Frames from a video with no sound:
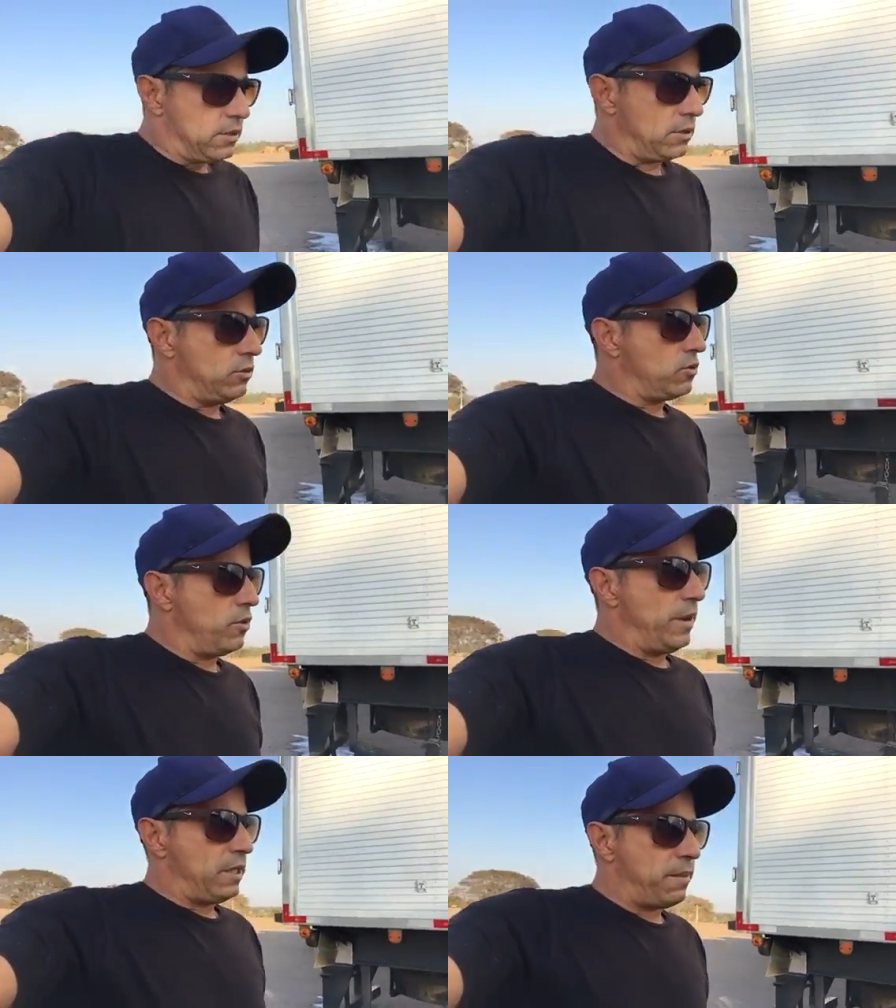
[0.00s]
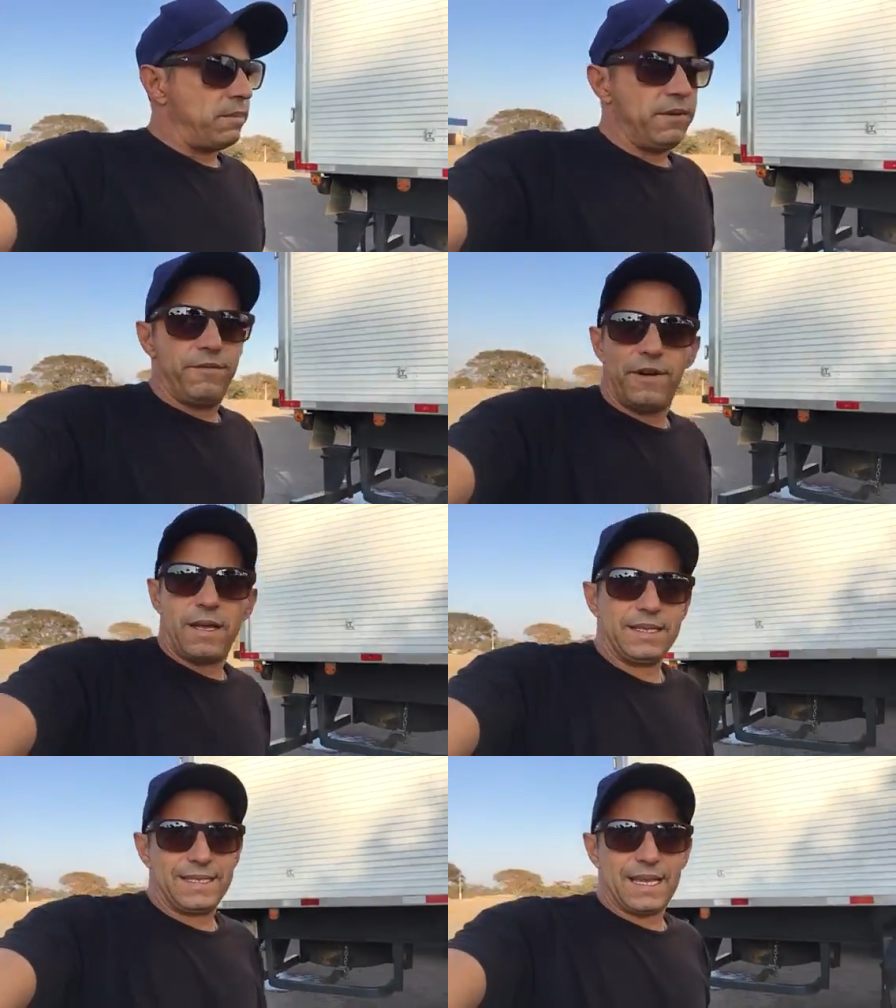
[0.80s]
Só um documento pra me
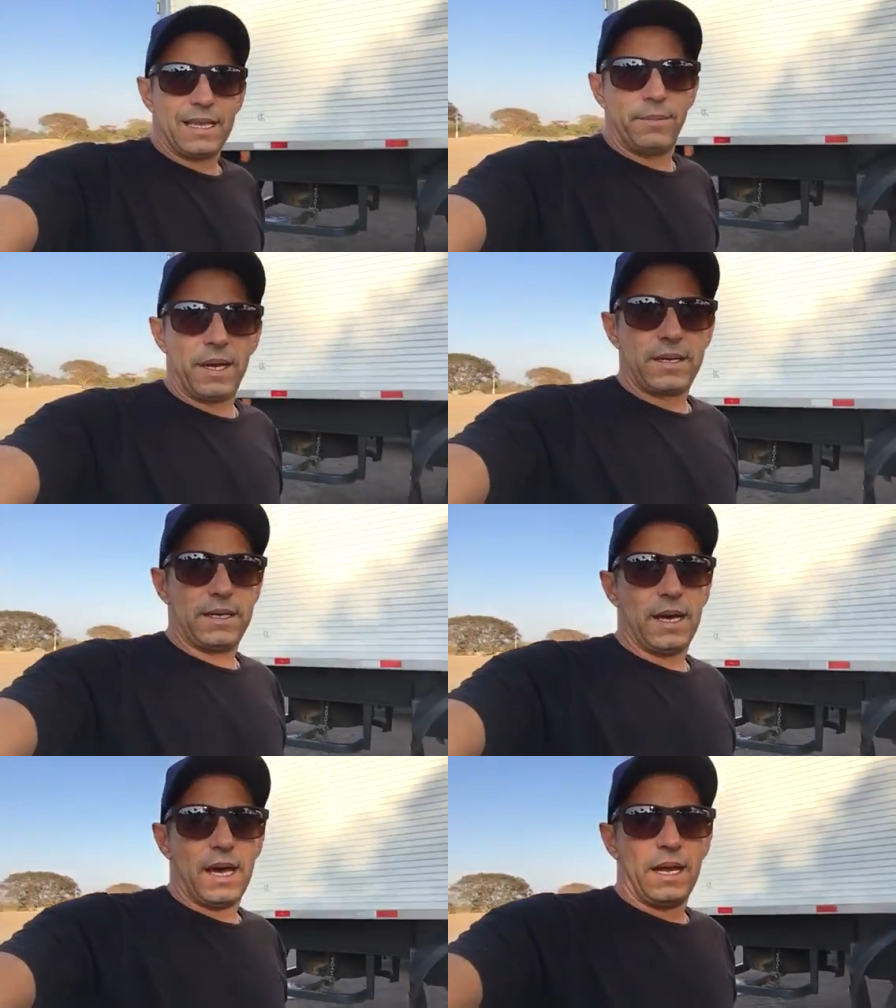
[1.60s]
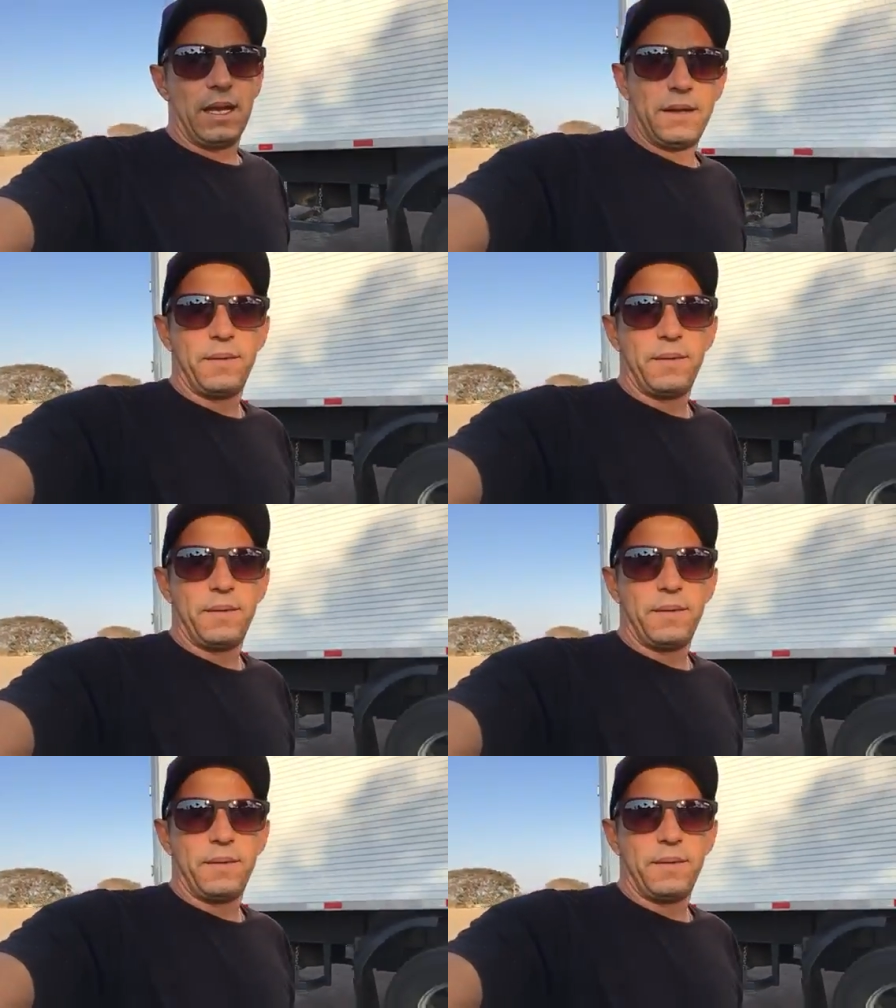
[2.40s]
vazar na braquiara.